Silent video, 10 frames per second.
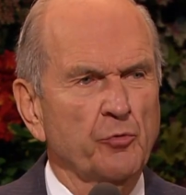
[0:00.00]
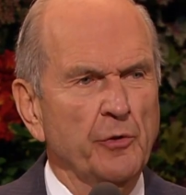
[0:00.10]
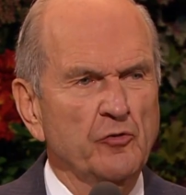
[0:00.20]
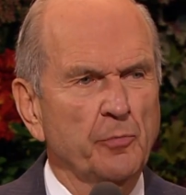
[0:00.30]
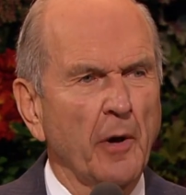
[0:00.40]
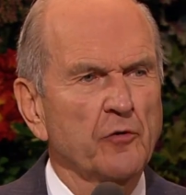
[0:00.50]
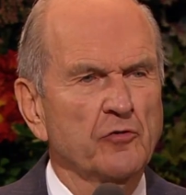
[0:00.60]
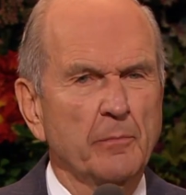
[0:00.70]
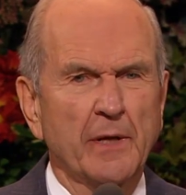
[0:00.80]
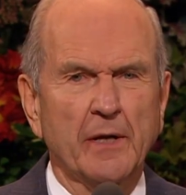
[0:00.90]
私たちは
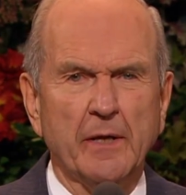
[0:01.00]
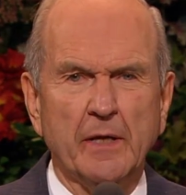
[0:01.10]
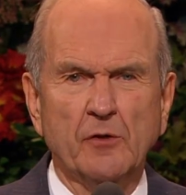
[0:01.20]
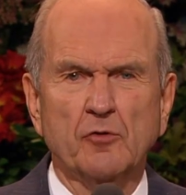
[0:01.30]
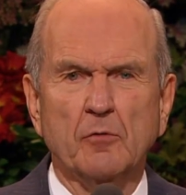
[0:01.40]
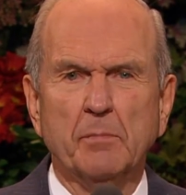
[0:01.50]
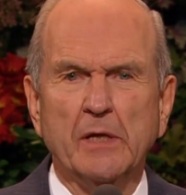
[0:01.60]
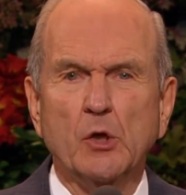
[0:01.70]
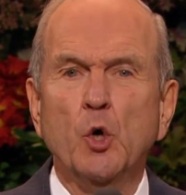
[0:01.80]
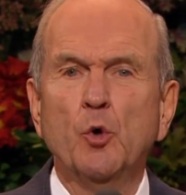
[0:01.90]
主が望まれている
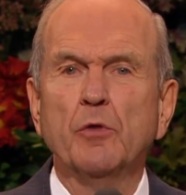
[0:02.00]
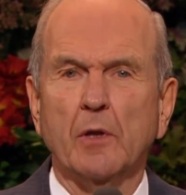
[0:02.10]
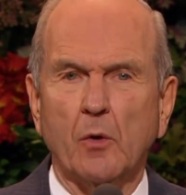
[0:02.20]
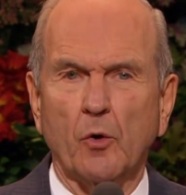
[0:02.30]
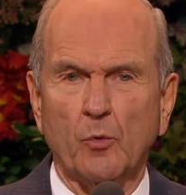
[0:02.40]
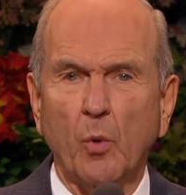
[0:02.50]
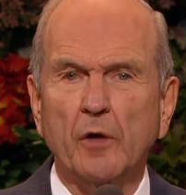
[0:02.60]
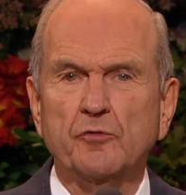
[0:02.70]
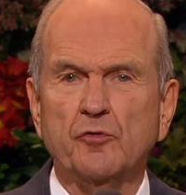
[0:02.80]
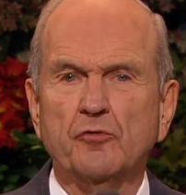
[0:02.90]
人物になり、
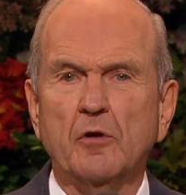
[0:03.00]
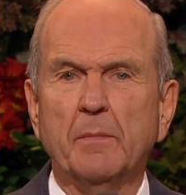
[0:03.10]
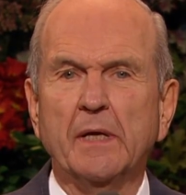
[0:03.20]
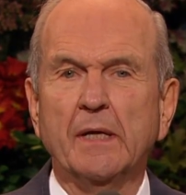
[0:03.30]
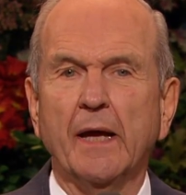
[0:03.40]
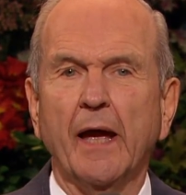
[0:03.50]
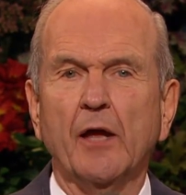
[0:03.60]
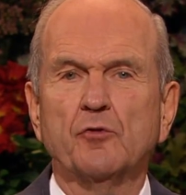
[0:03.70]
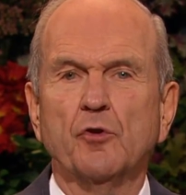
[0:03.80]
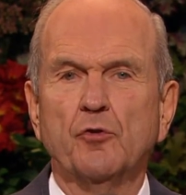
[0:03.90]
主が望まれてい
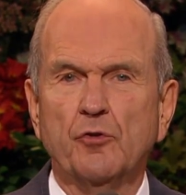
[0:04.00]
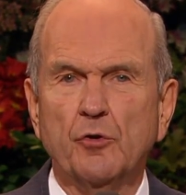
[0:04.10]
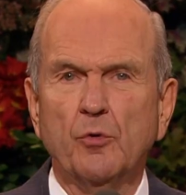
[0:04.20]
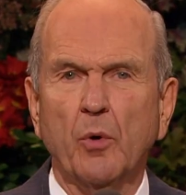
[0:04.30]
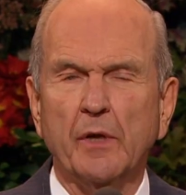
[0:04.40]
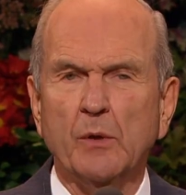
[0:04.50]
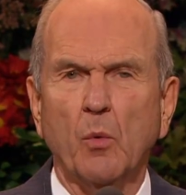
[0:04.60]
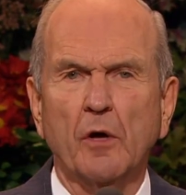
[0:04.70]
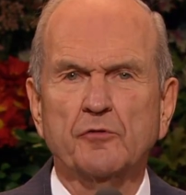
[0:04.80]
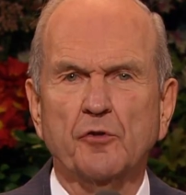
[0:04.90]
ることを行うとい
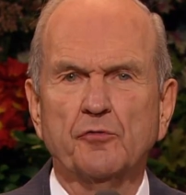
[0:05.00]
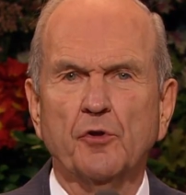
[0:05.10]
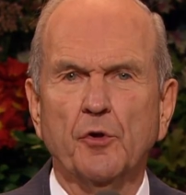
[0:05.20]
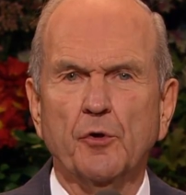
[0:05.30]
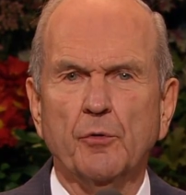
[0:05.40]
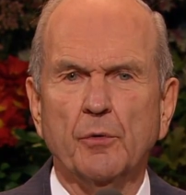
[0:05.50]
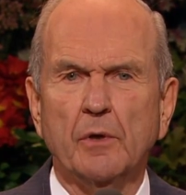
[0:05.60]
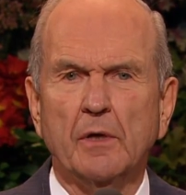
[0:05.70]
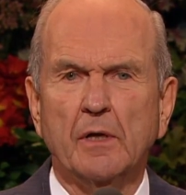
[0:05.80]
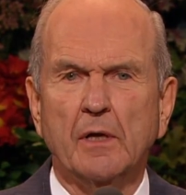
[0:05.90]
う非常に大きな
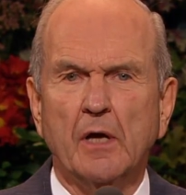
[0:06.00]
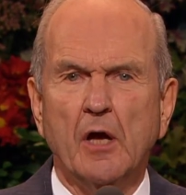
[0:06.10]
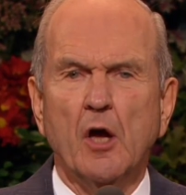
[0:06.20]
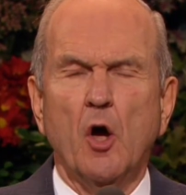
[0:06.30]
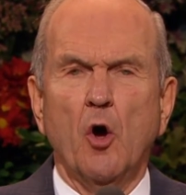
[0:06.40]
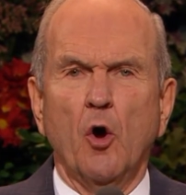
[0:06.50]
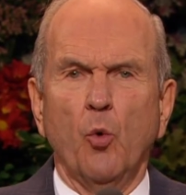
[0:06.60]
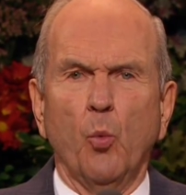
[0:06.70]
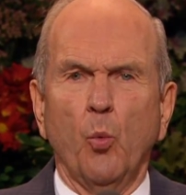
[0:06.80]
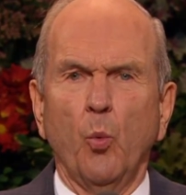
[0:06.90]
責任を共有し
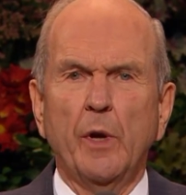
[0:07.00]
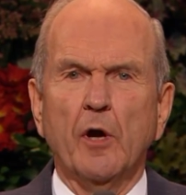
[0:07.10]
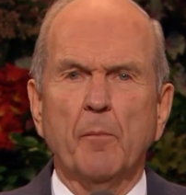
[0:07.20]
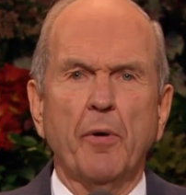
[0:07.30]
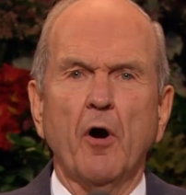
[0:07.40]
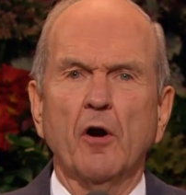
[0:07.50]
ています。